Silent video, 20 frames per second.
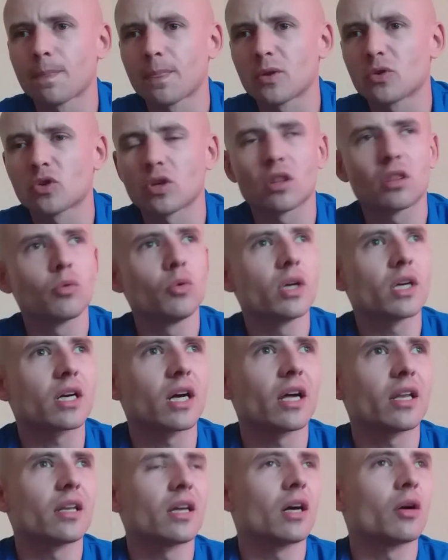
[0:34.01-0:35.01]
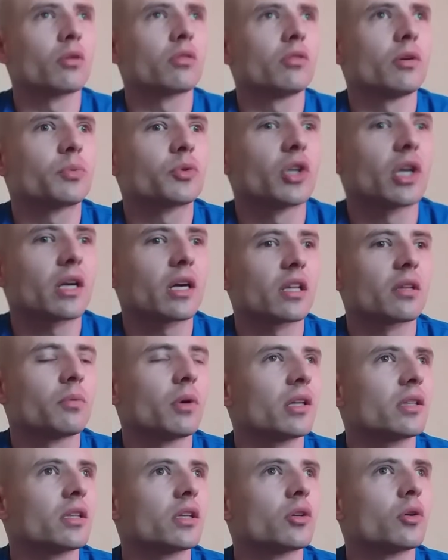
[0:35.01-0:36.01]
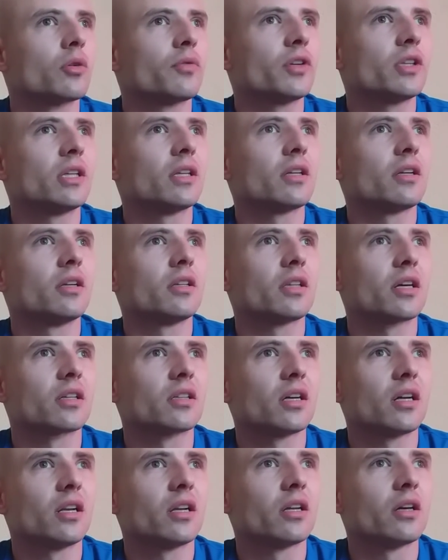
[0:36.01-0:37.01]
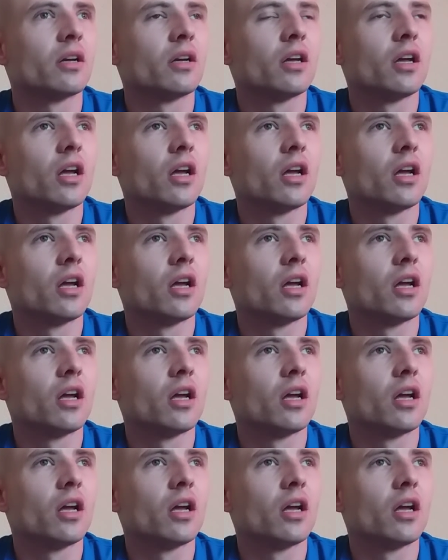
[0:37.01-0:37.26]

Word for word: że zły kanał, zły przekaz, wanty consider i tak dalej,